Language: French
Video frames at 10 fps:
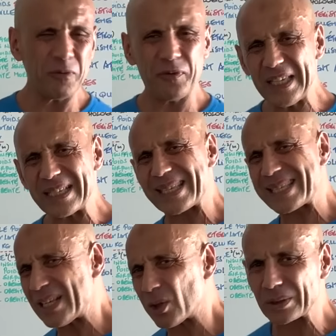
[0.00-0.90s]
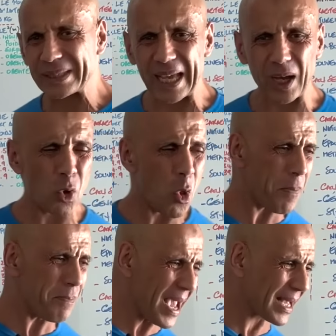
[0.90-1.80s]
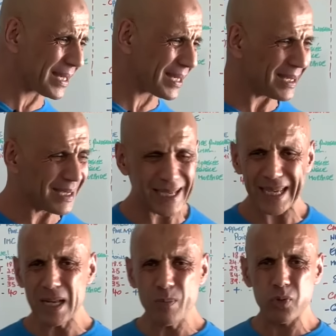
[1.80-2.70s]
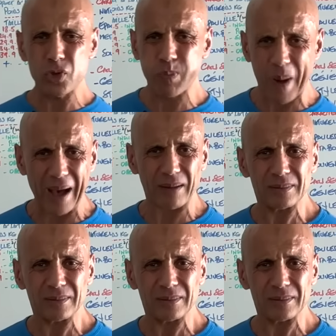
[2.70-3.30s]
vie sédentaire. Le mec, il bouge pas.